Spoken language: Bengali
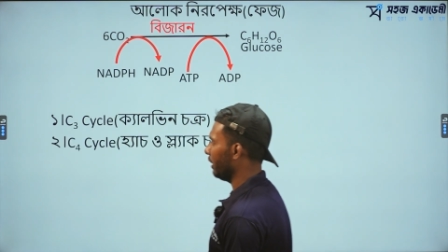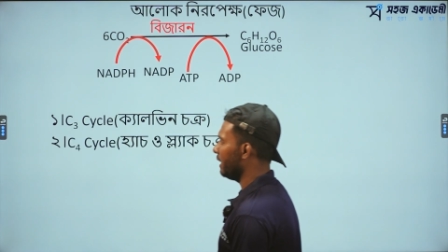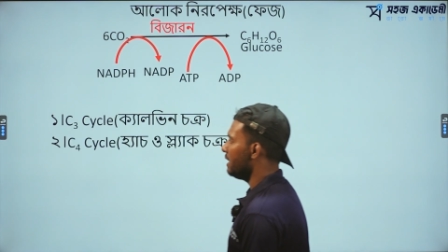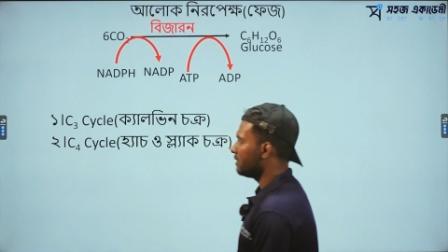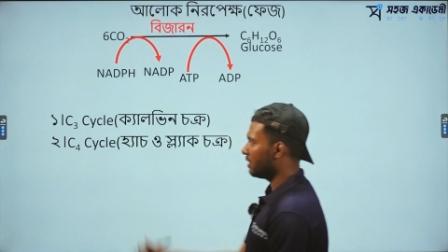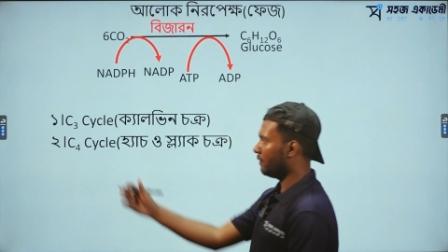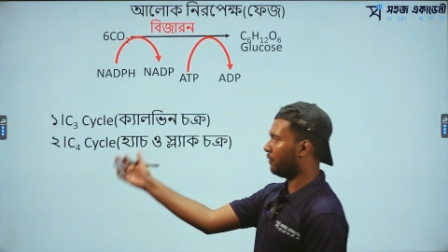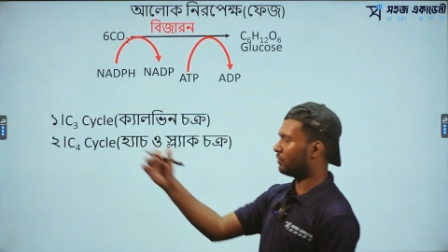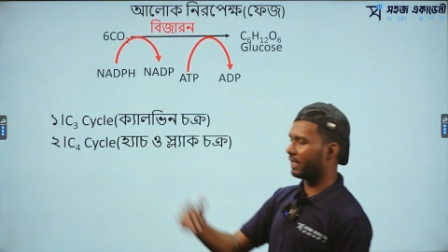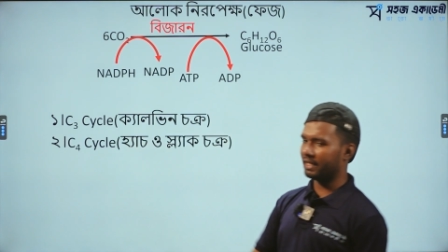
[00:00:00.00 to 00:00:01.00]
বলে সি
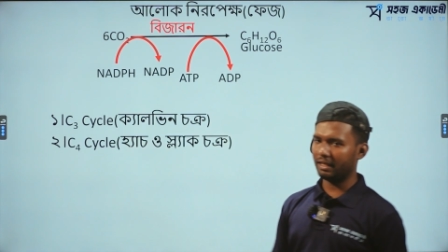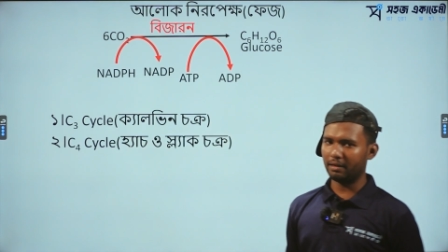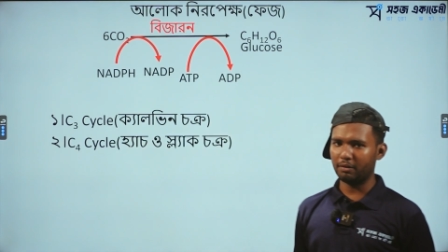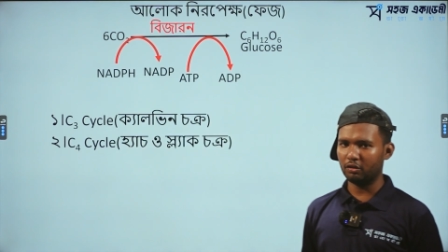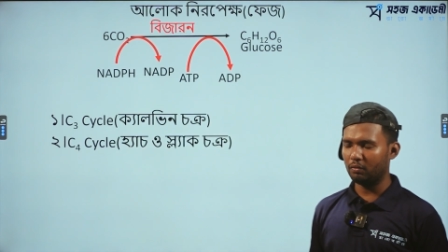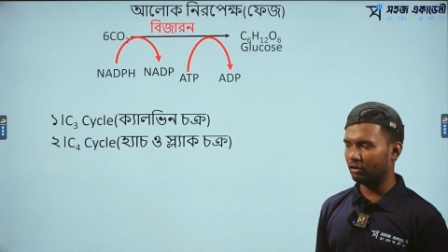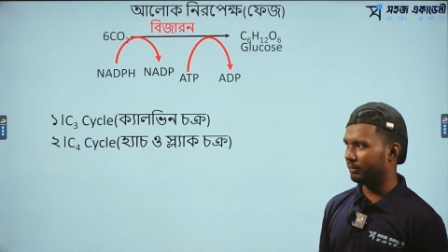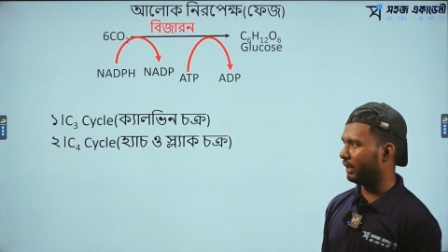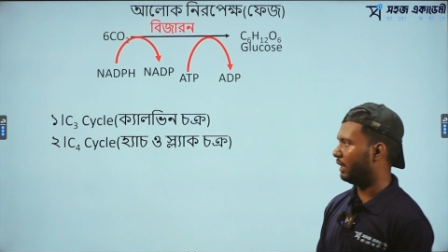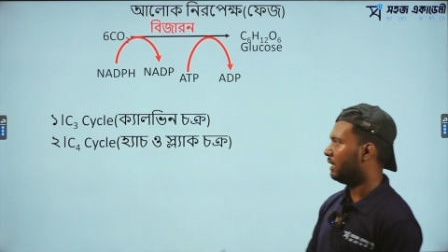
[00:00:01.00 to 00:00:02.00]
ফোর সাইকেলের মাধ্যমে হইতে
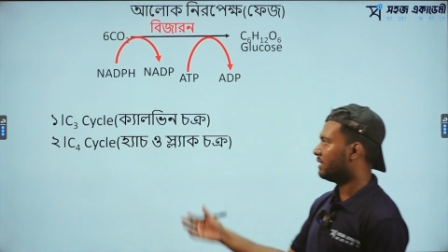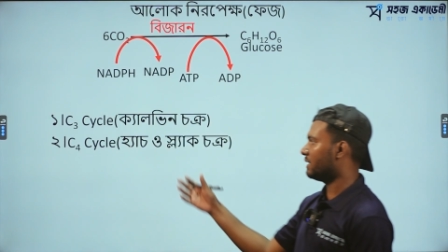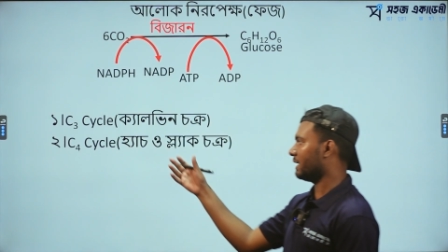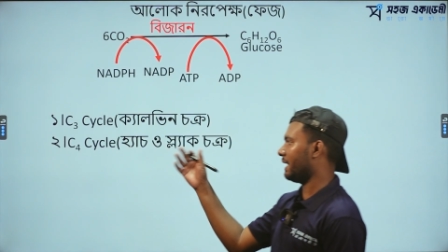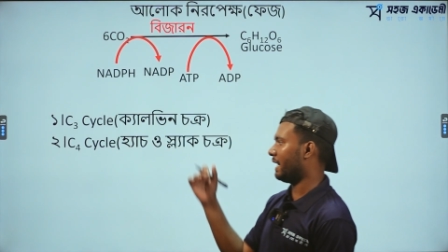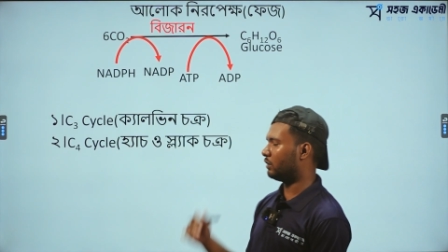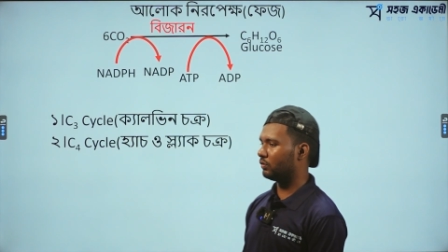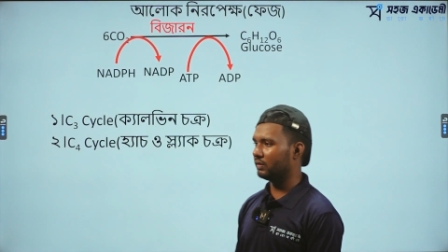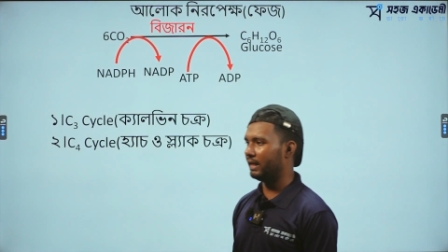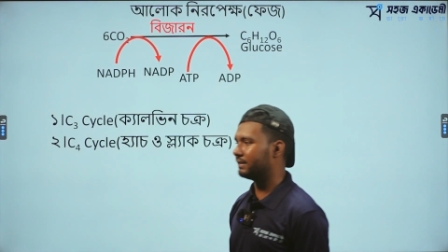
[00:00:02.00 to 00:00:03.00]
পারে যেটাকে হ্যাচো
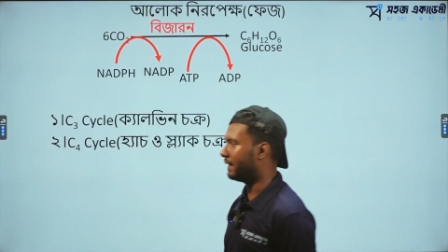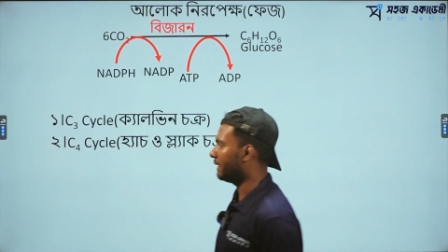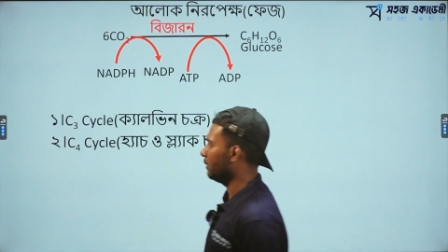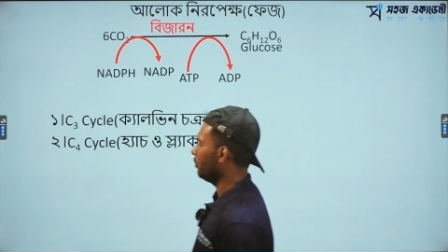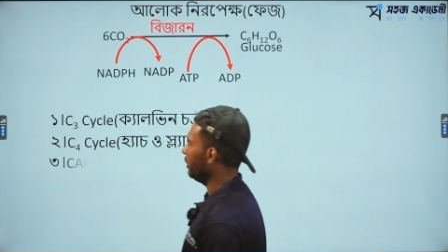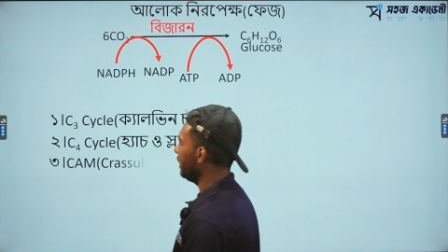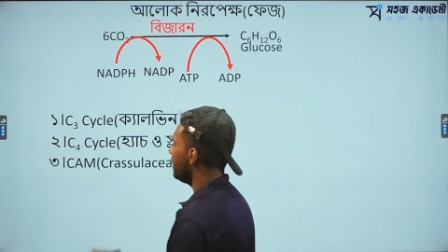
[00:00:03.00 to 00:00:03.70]
স্ল্যাক সাইকেল বলে